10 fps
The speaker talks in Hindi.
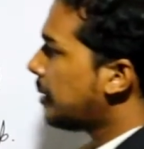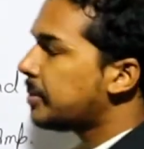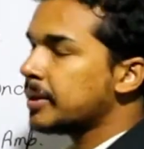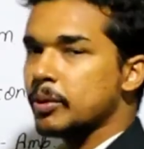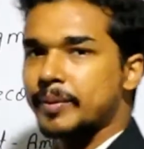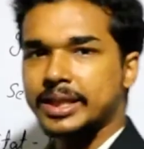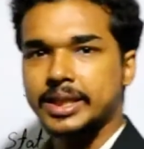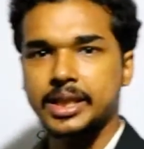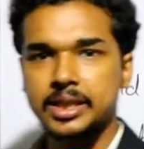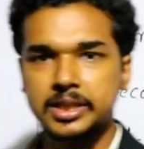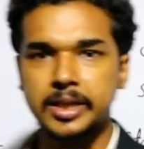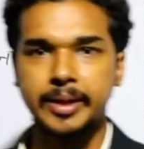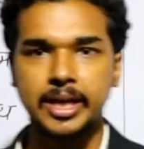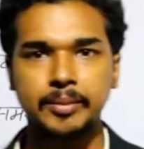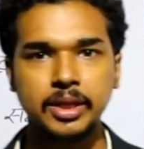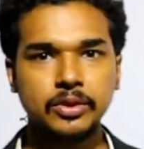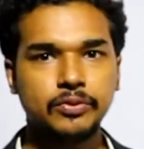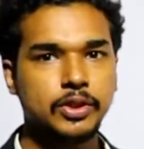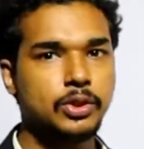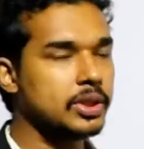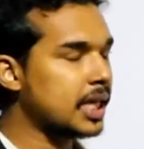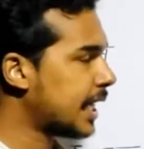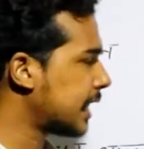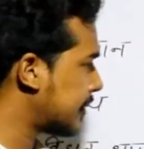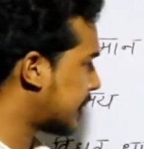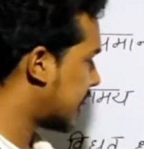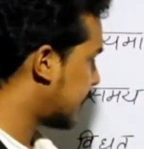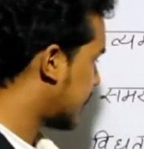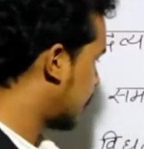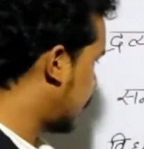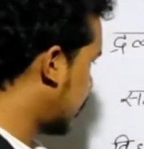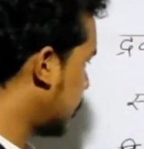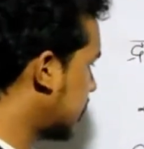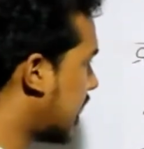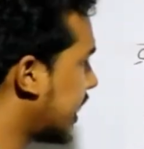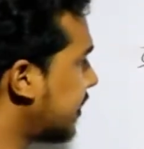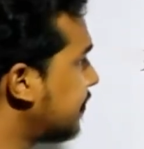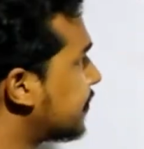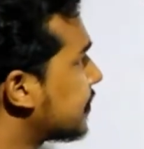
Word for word: फिर हम लोग बात करें किसके बारे में विद्युत धारा के बारे में विद्युत धारा